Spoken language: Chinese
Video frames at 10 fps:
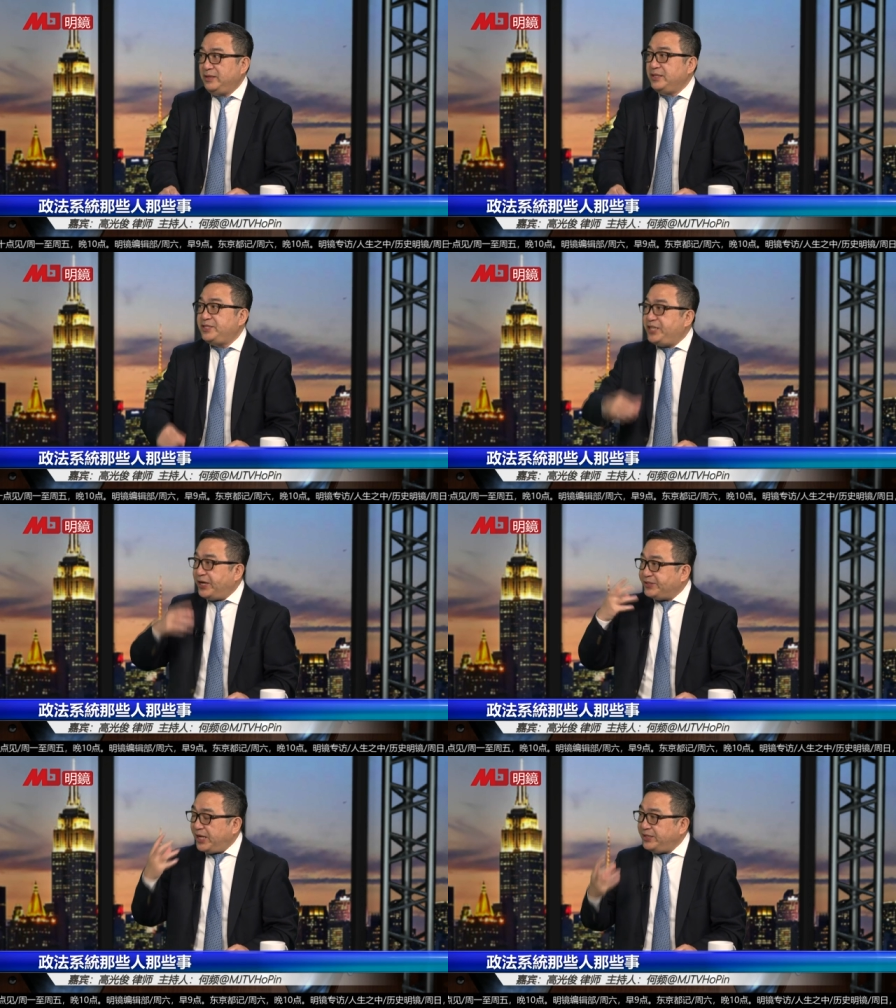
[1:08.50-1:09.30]

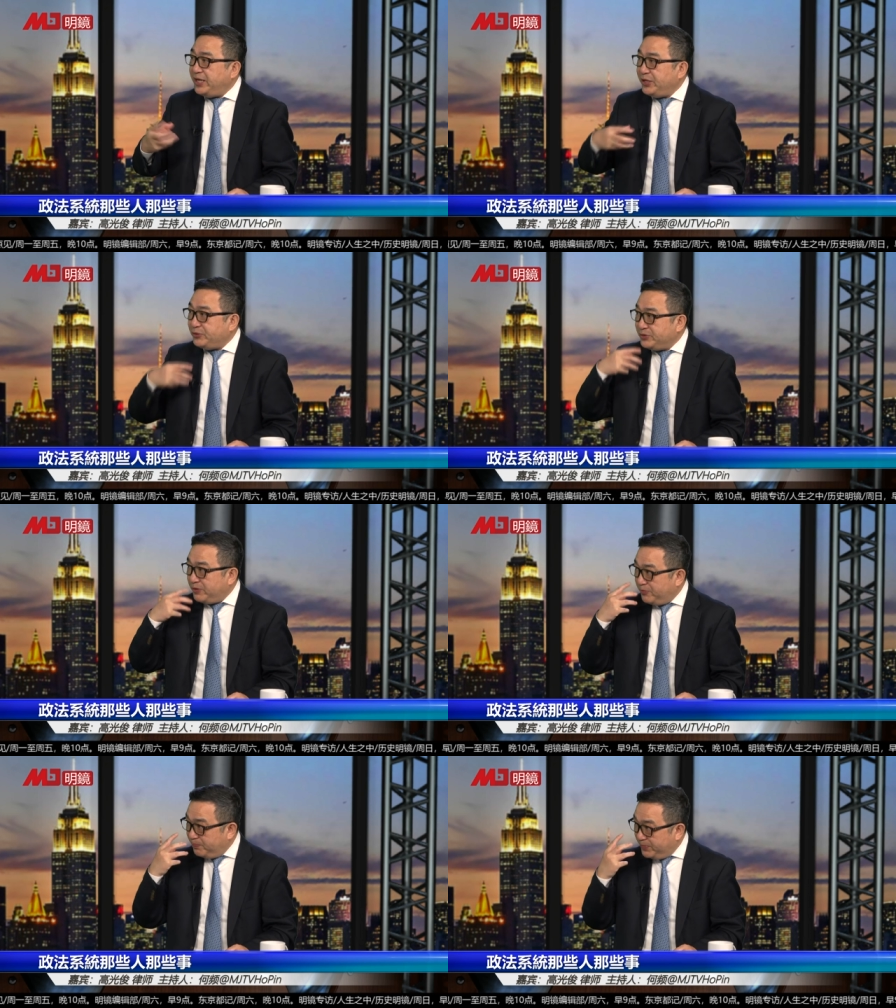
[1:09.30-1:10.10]
想当然的东
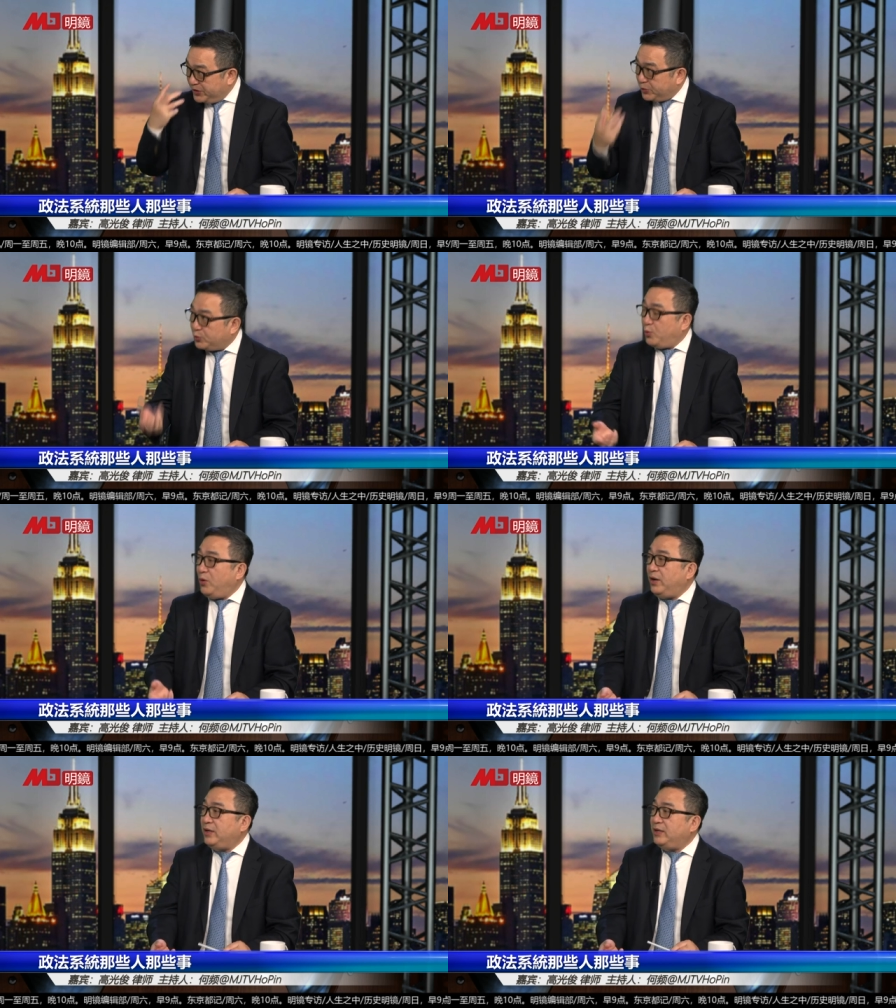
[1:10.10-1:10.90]
西比较多，
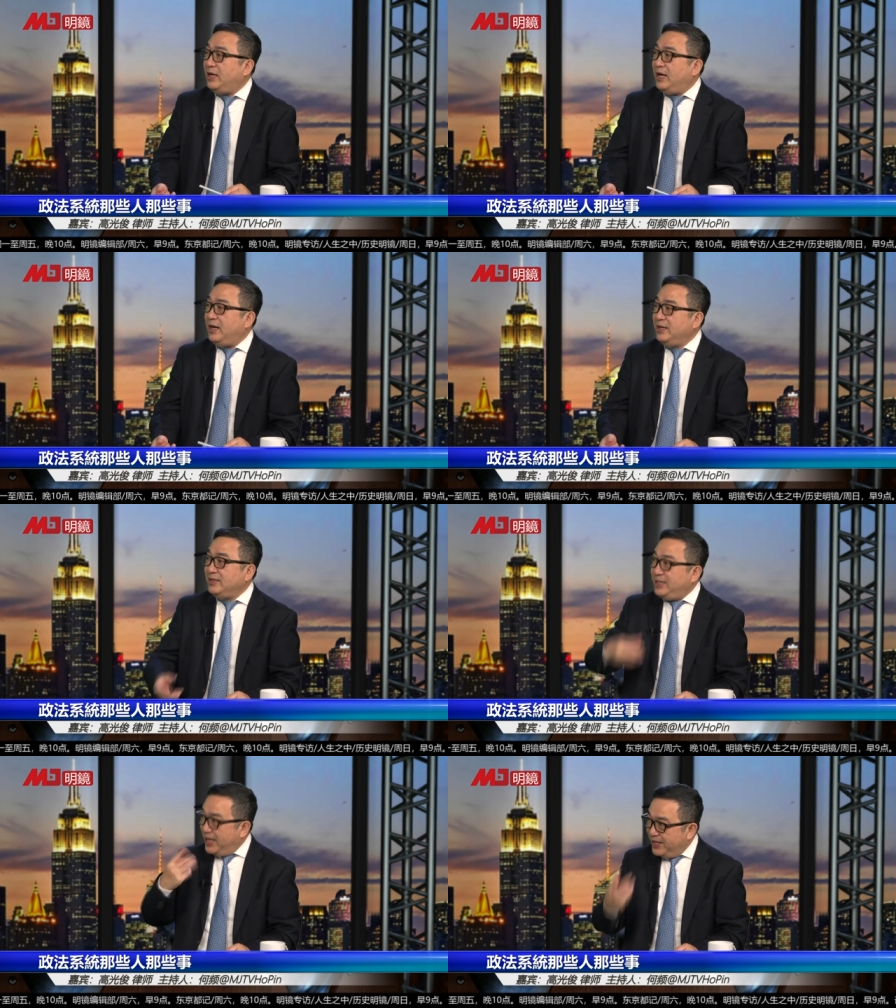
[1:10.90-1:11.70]

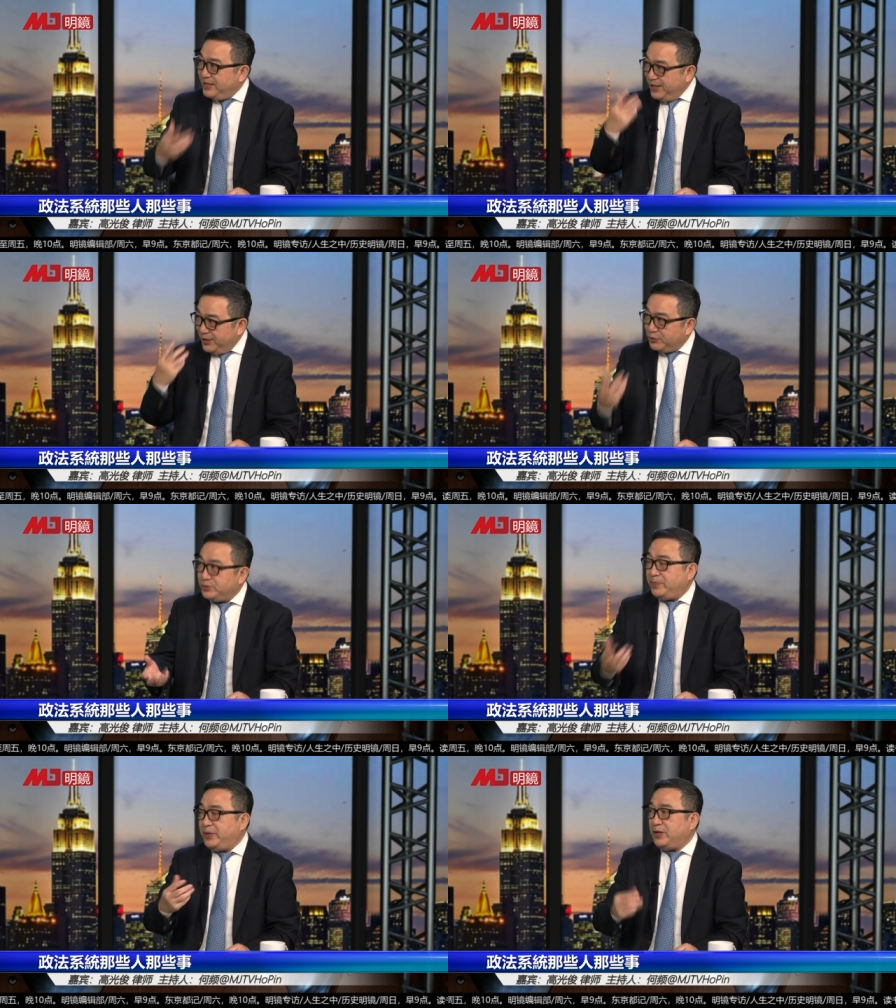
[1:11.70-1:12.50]
演绎的
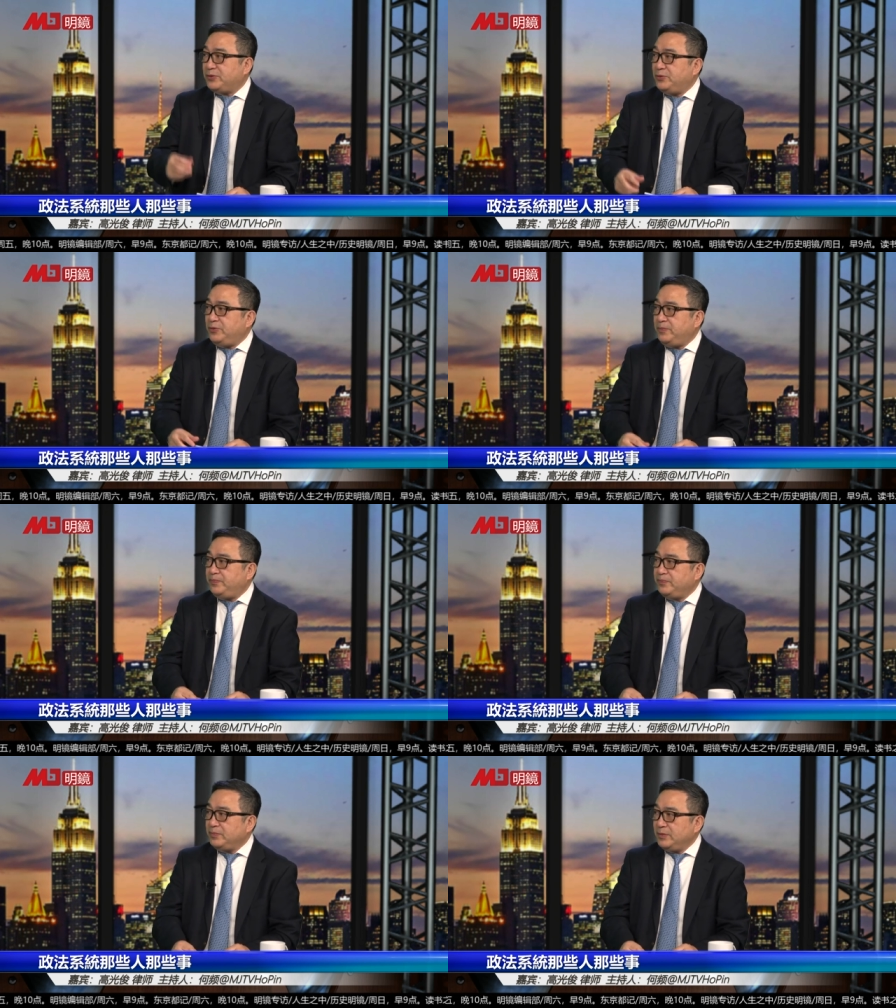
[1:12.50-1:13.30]
东西比较多，
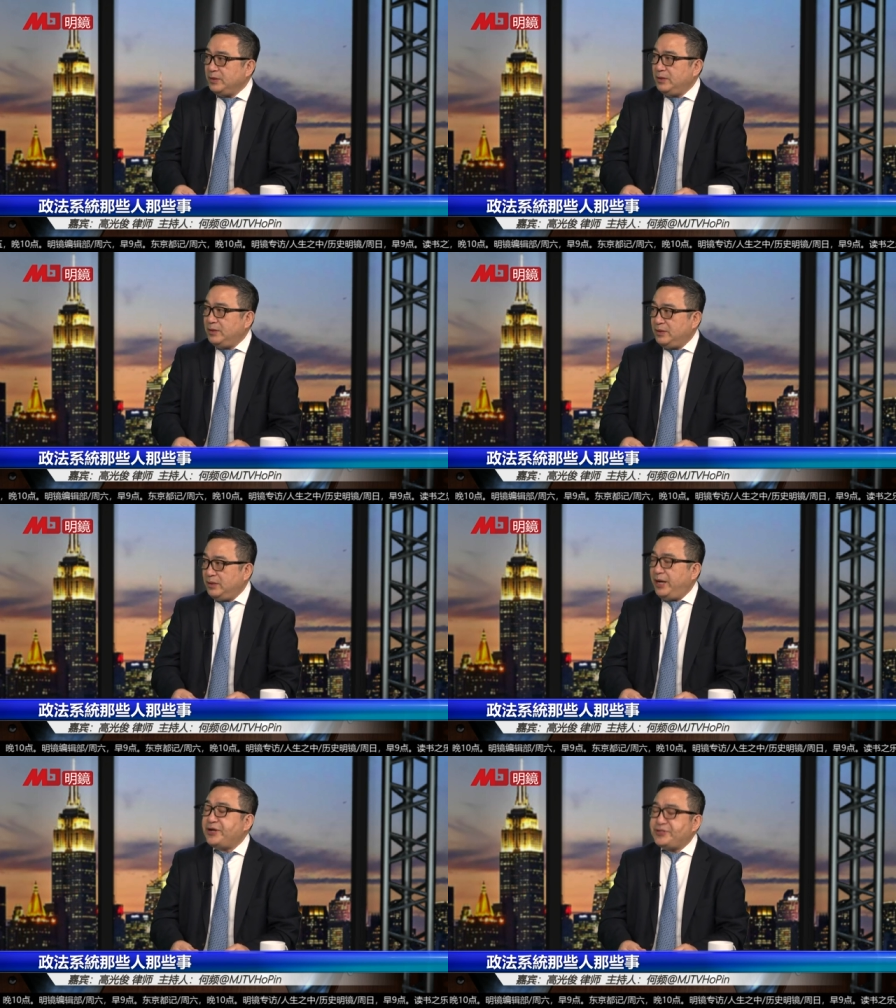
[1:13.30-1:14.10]
事实比较
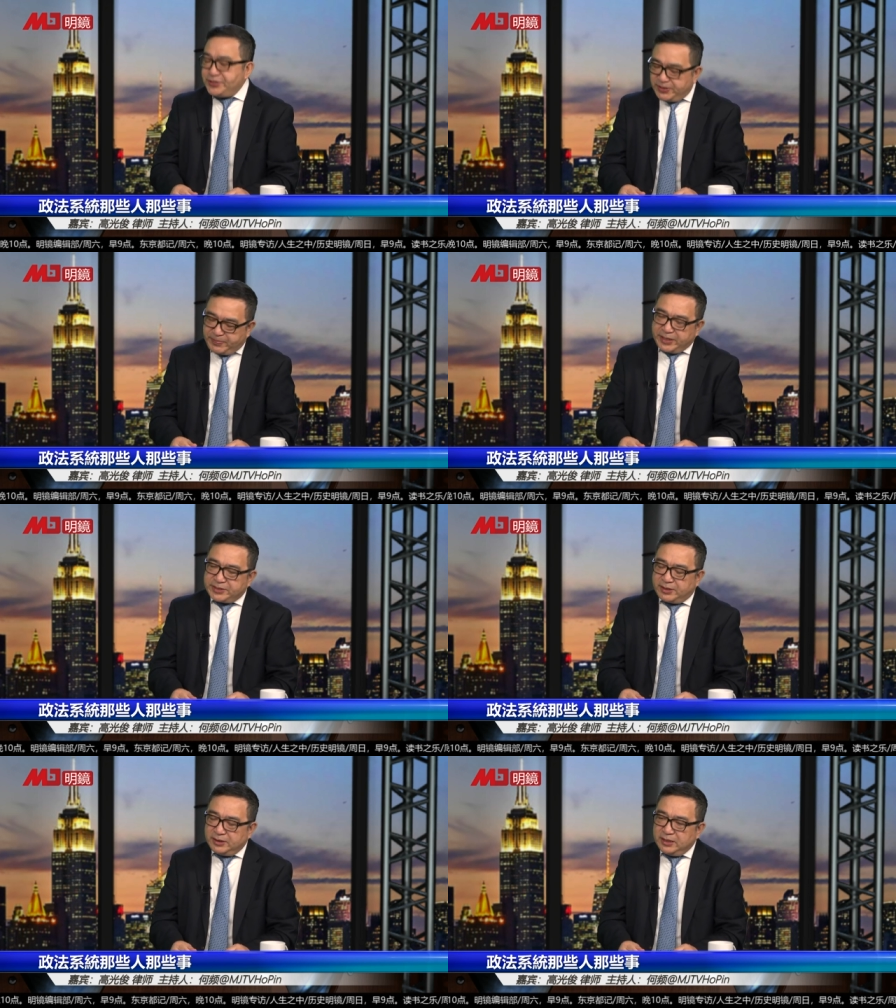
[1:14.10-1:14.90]
少事实比较
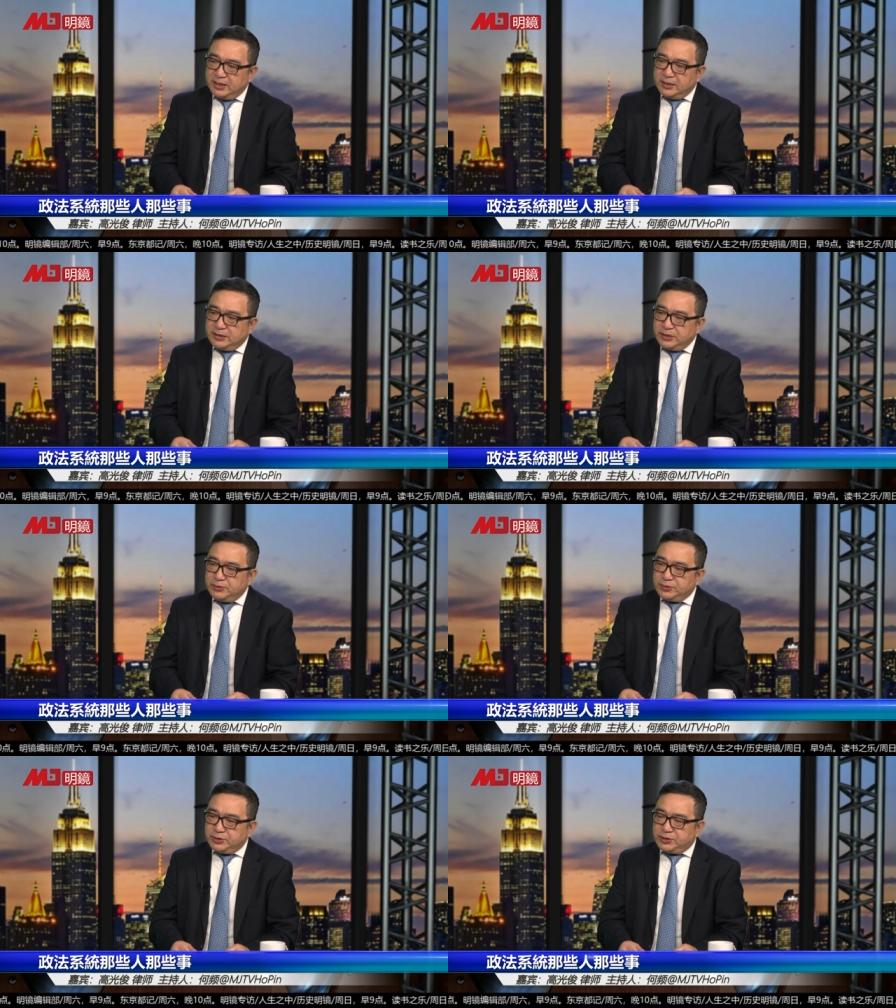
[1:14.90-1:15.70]
少，这
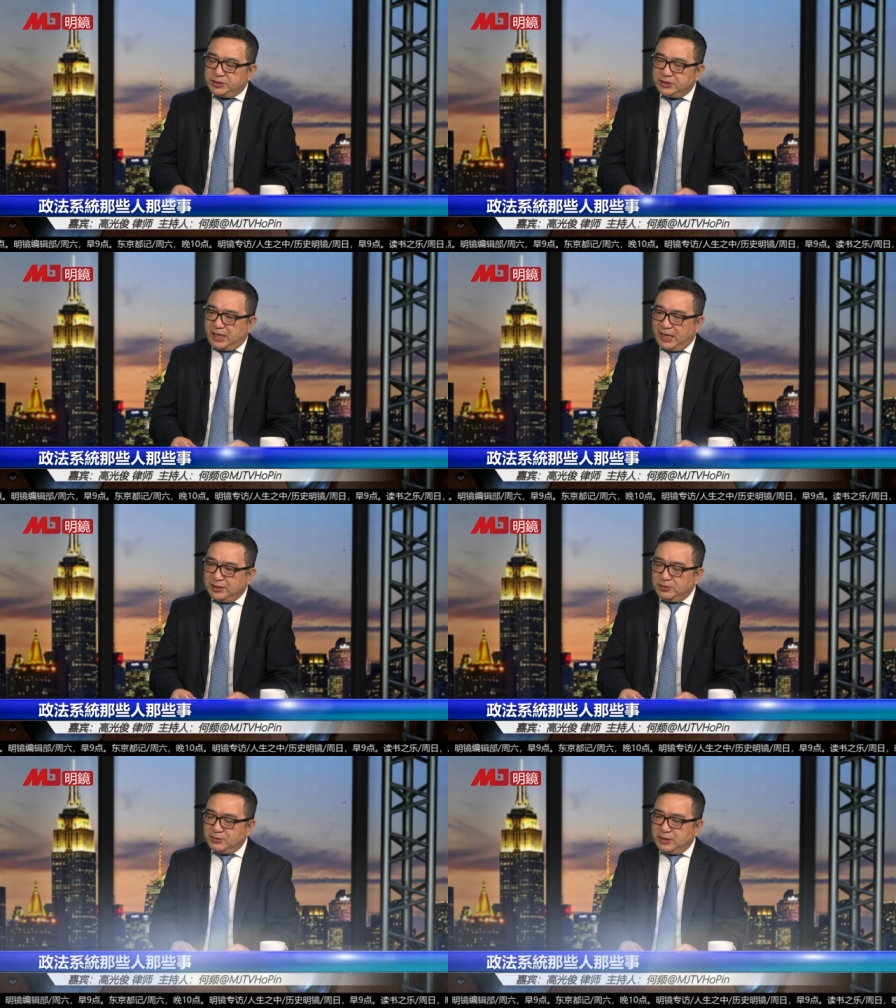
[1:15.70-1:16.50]
就是使
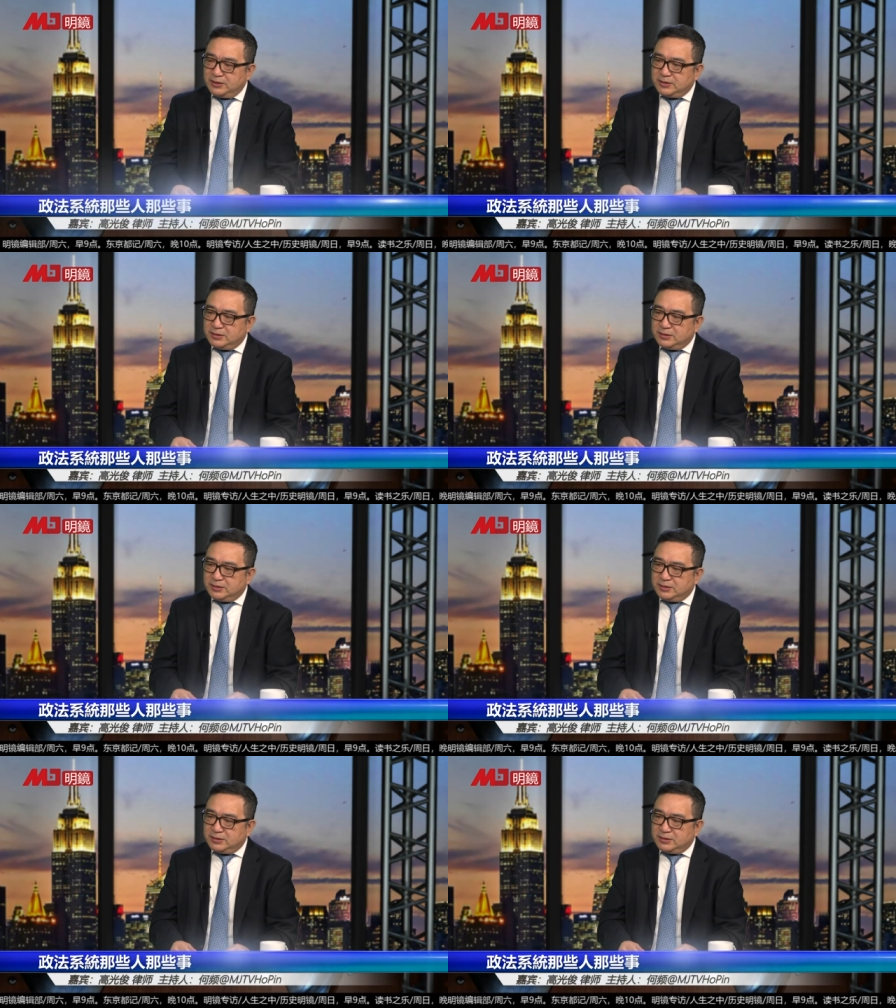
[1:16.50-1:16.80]
很多人，